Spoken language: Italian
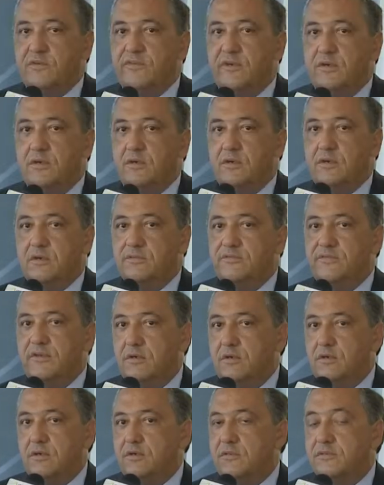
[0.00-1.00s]
fino,
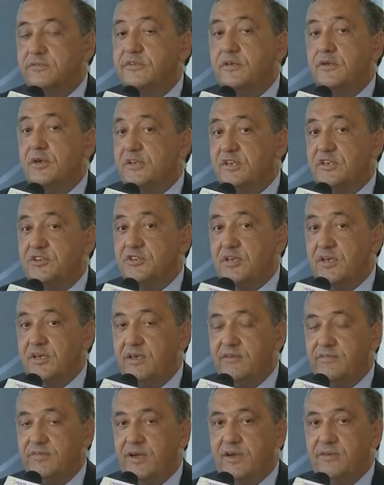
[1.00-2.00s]
fino, fino, a dieci
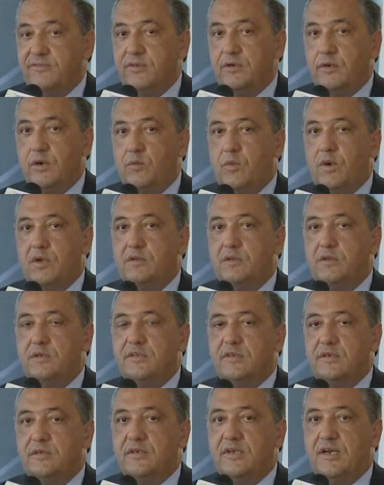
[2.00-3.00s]
anni fa, fino a quando il
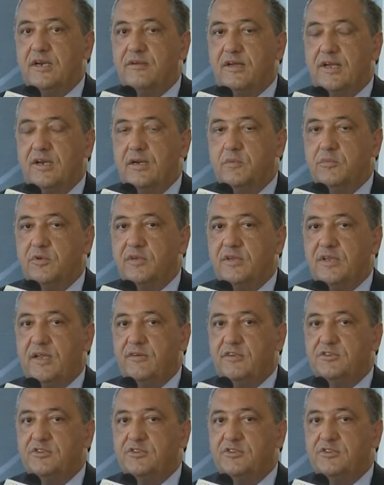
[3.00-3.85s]
Trino della Valle portava